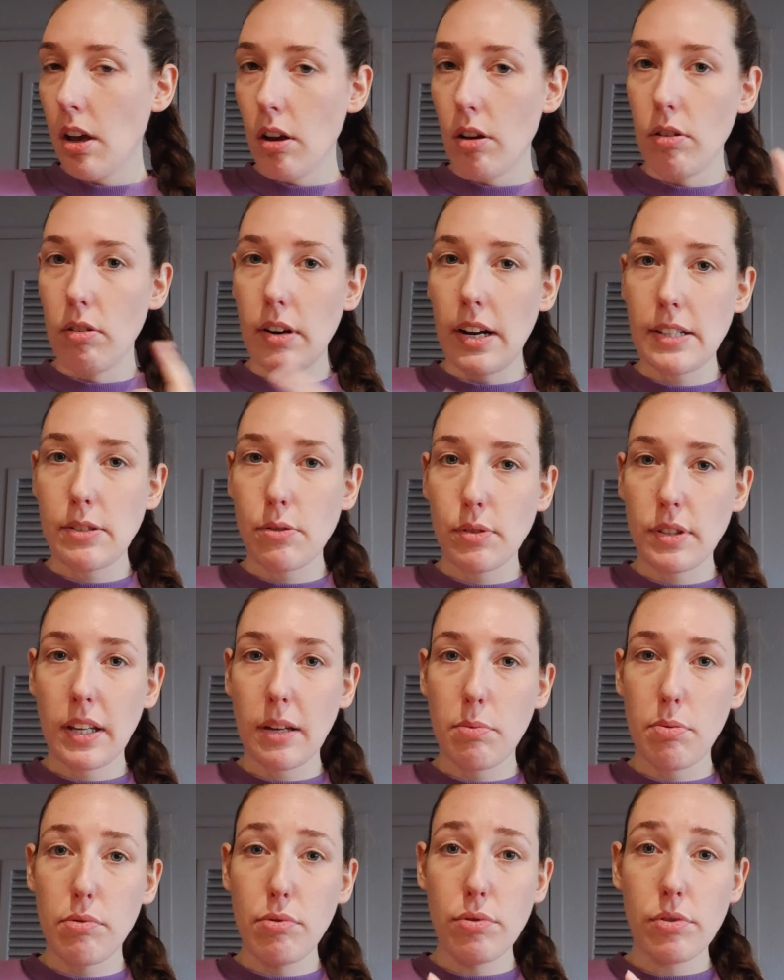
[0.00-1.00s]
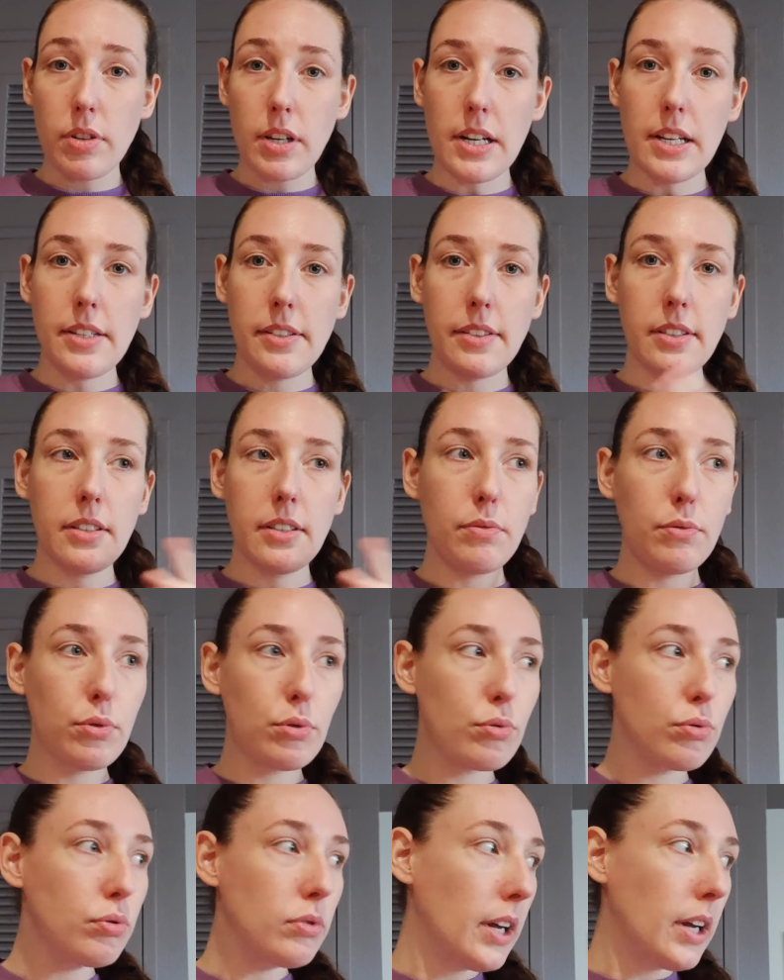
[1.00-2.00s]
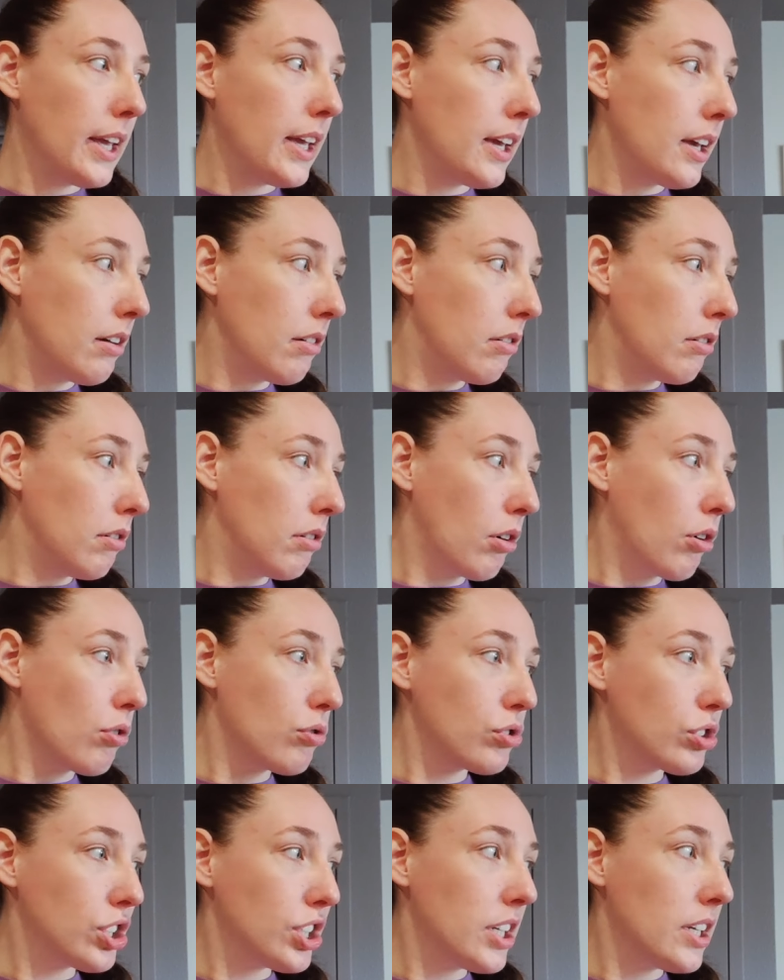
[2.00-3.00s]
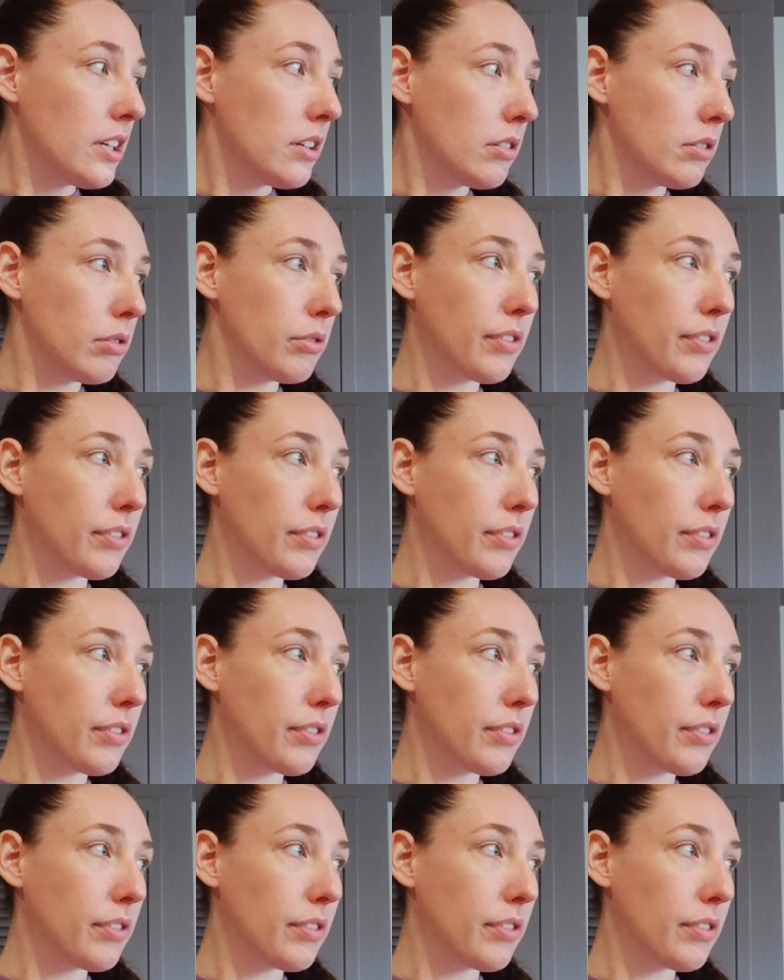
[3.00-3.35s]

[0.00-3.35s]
Euh, là, ce serait plus lessive du coup et euh, ranger,